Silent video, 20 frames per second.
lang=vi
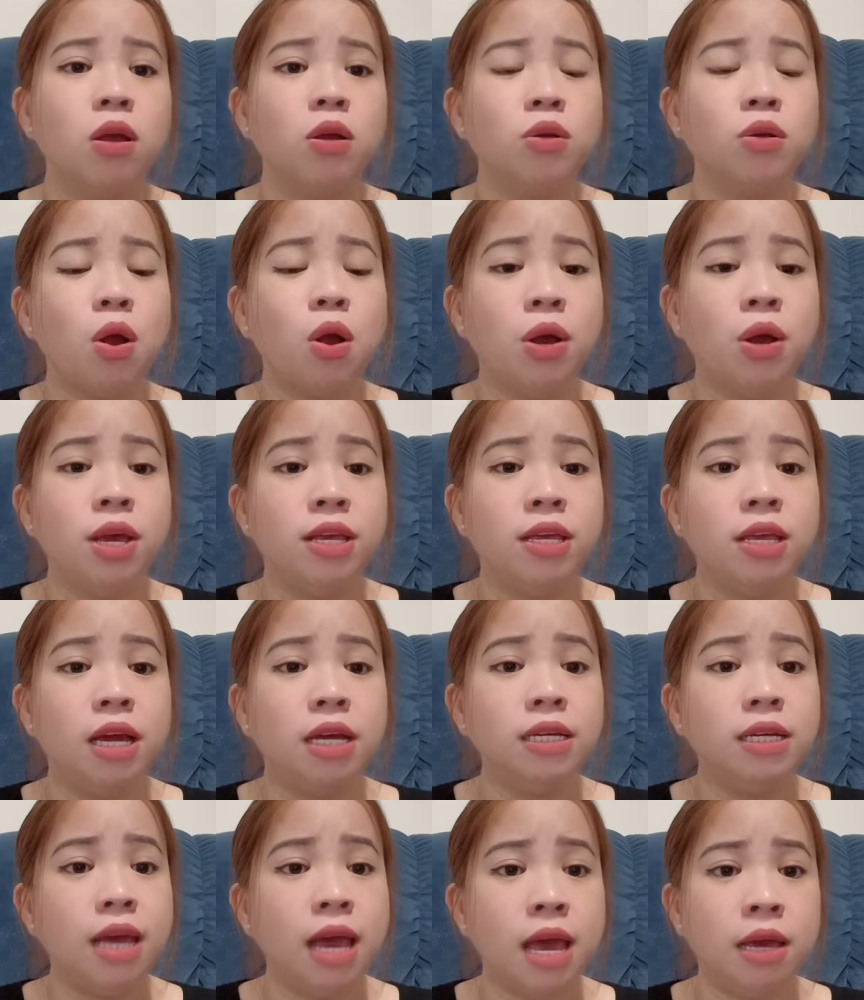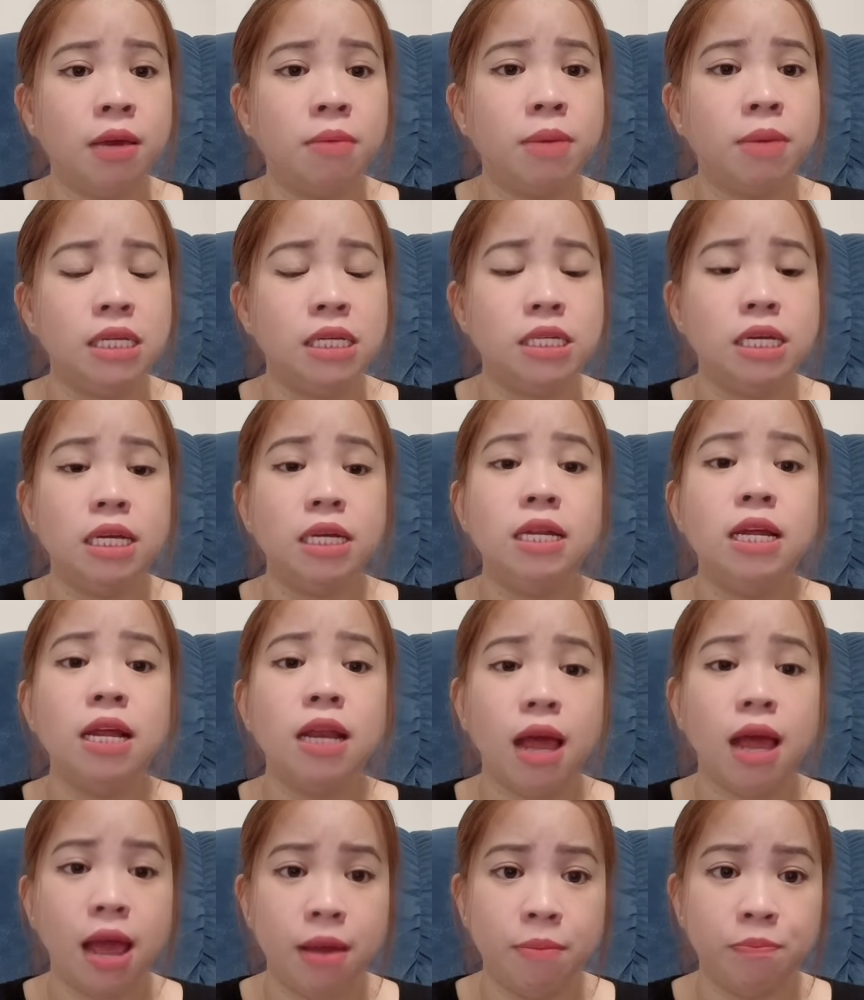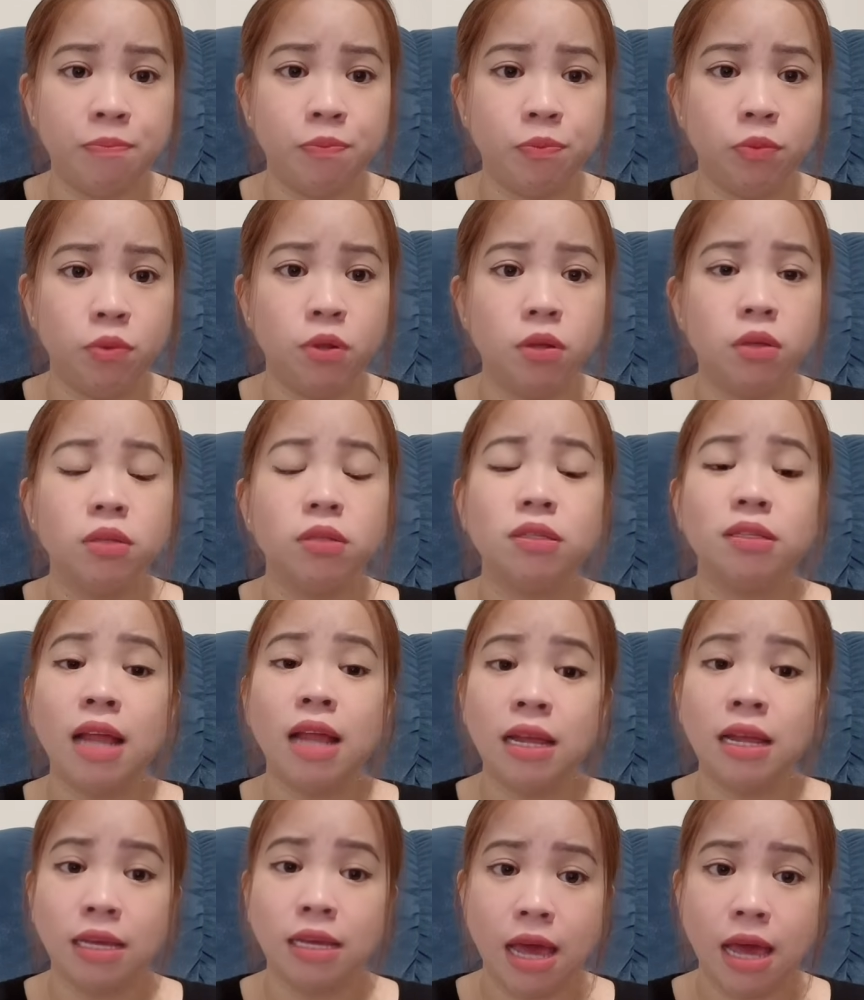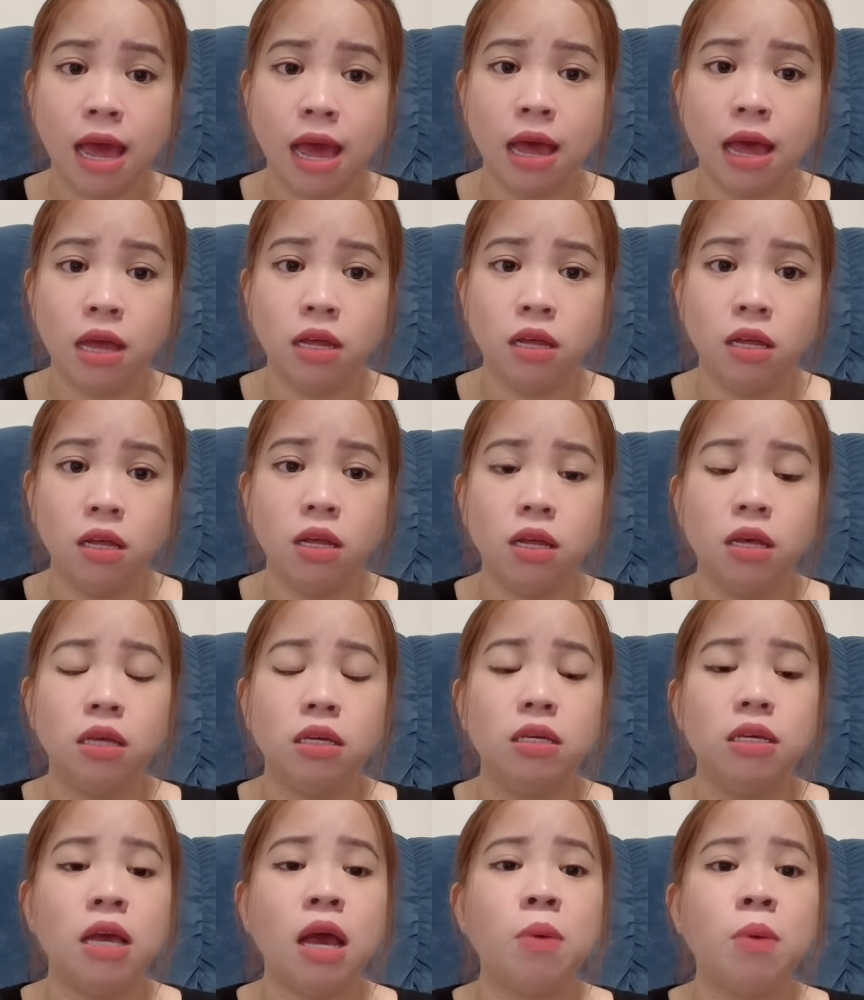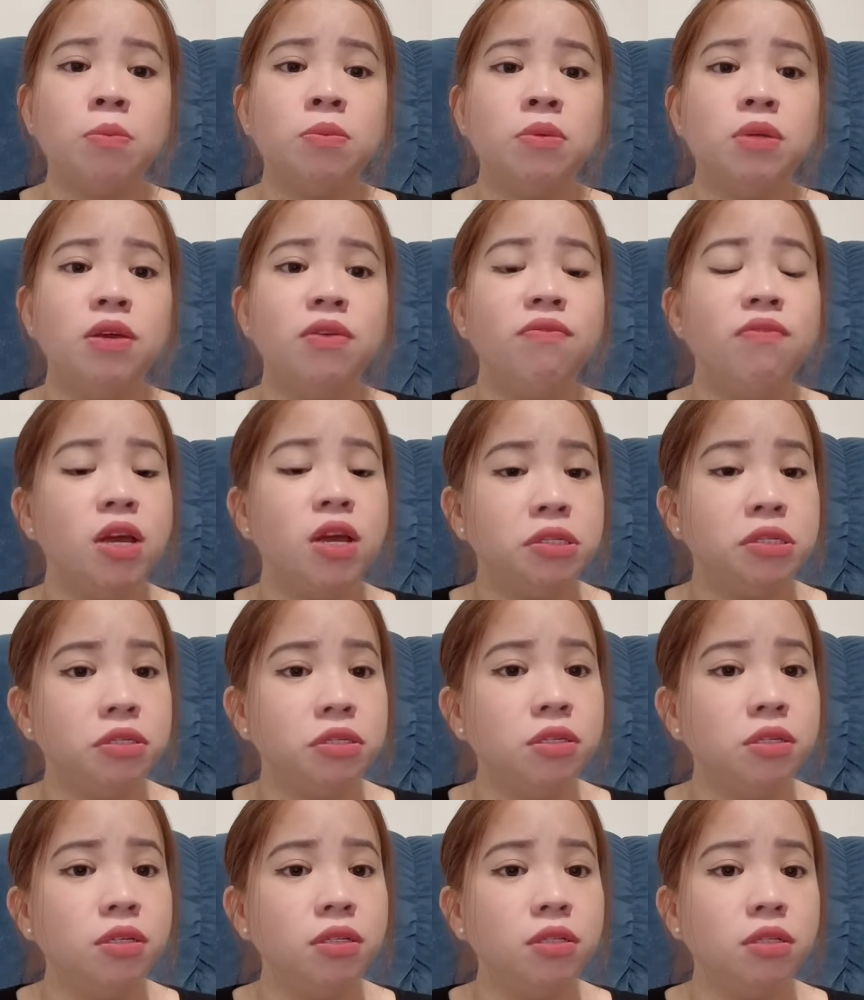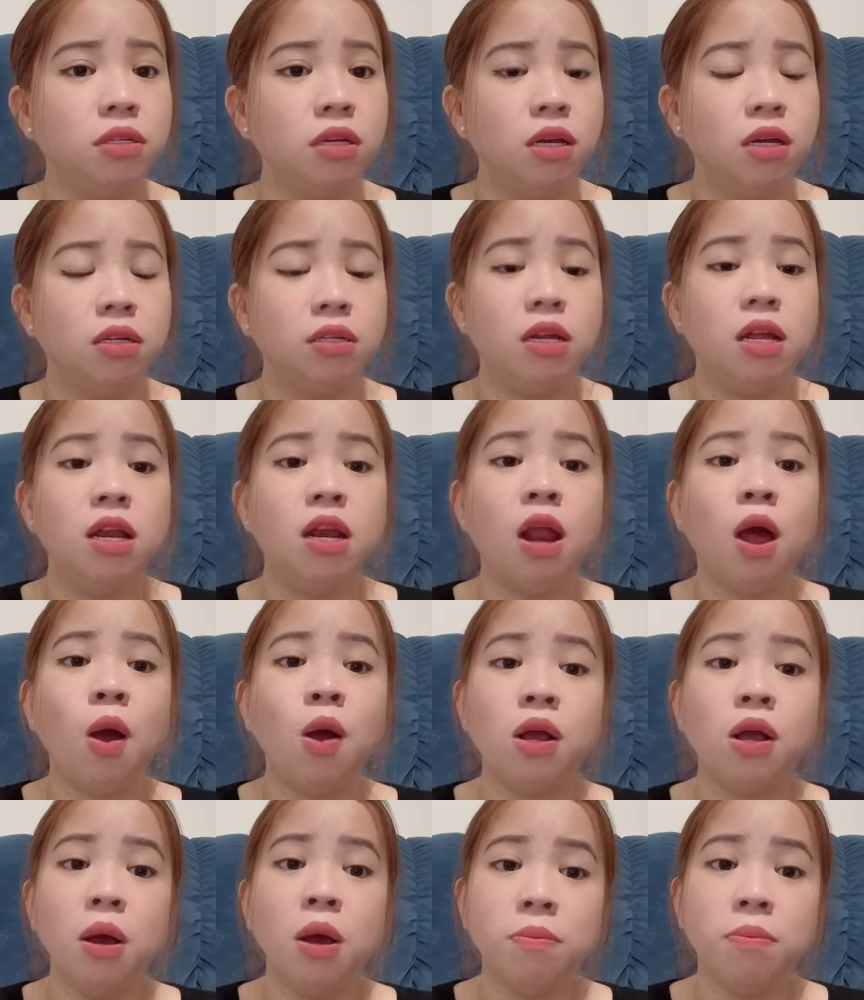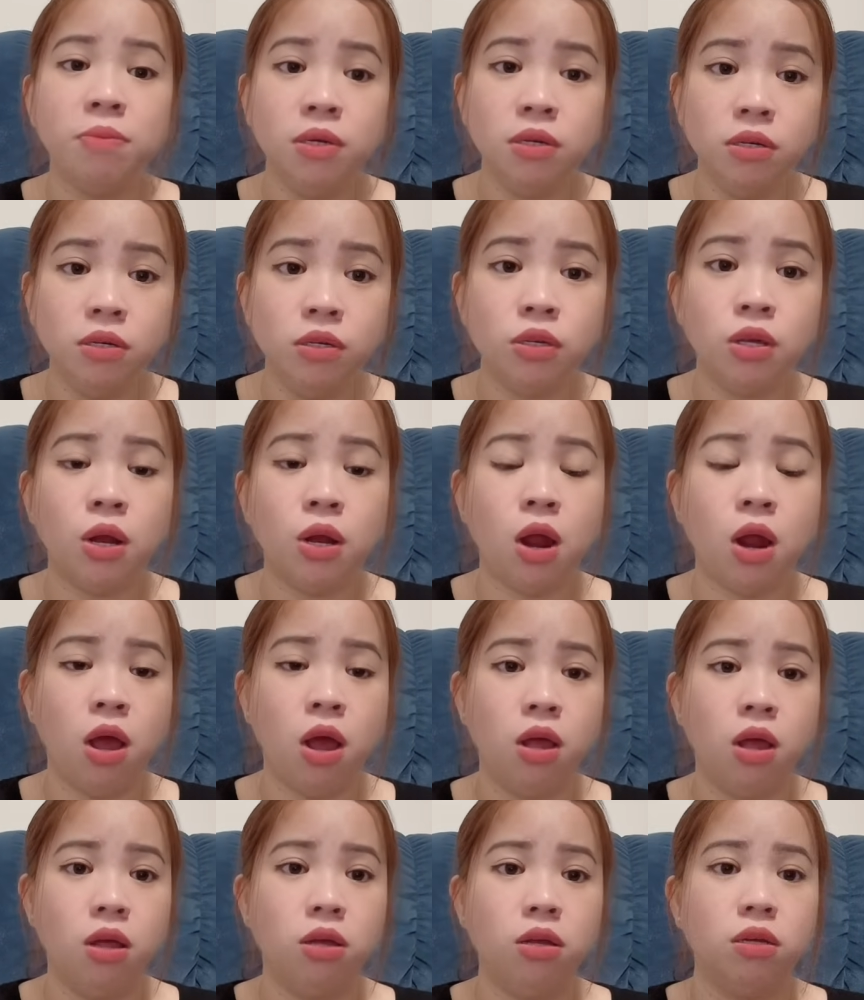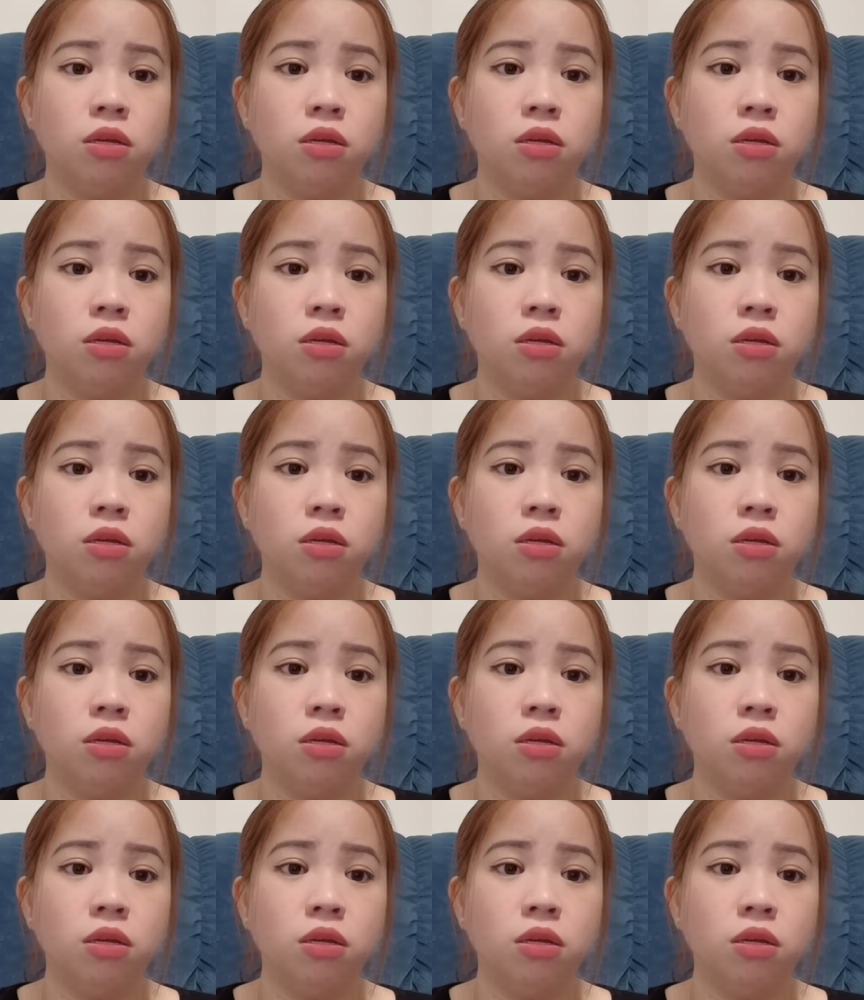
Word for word: rồi những ngày mà chị đi làm tăng ca chồng chị về trước thì lo cơm nước cho nó